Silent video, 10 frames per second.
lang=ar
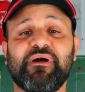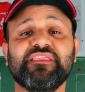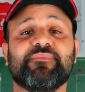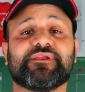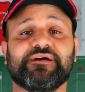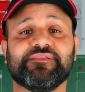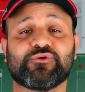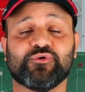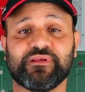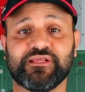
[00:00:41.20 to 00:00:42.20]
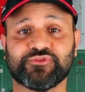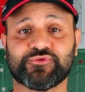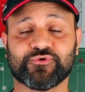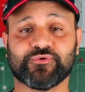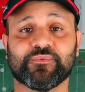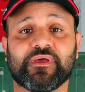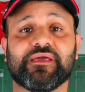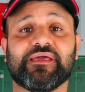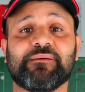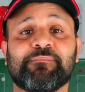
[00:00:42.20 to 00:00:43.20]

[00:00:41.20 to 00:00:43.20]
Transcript: بعد ما رجعنا لكم من الانترو آه،